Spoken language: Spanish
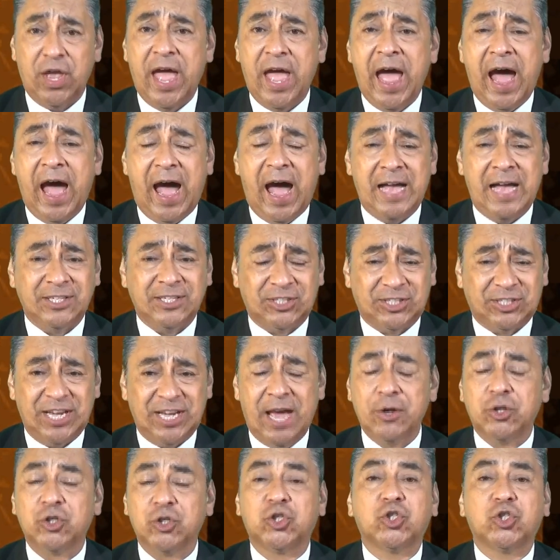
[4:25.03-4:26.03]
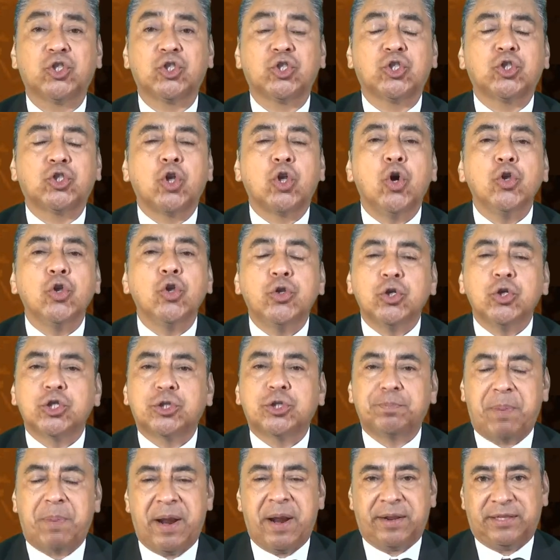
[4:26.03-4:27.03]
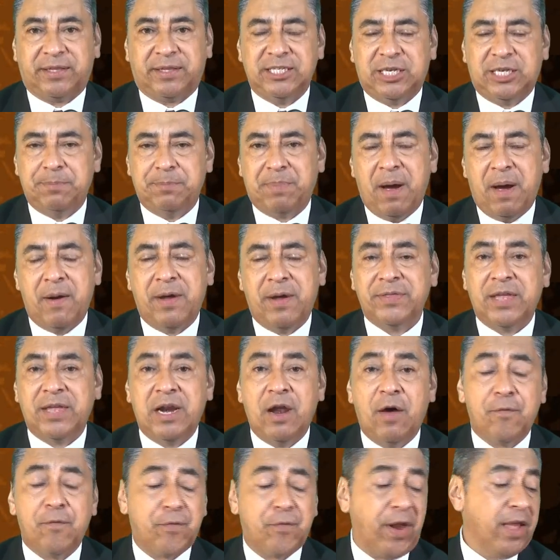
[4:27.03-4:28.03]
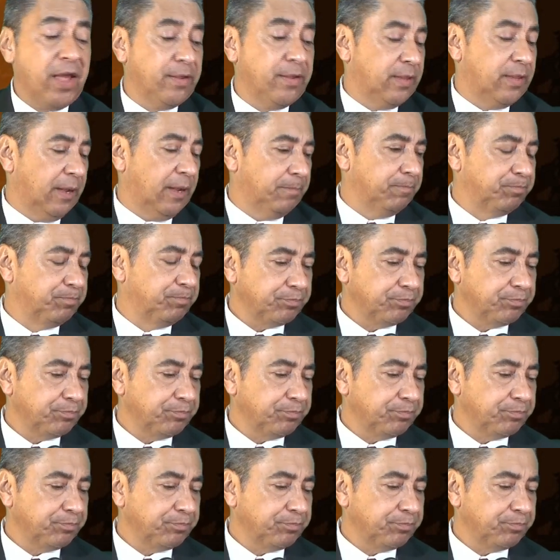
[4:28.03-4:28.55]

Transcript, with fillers: ancianos, todos participaban de la ofrenda.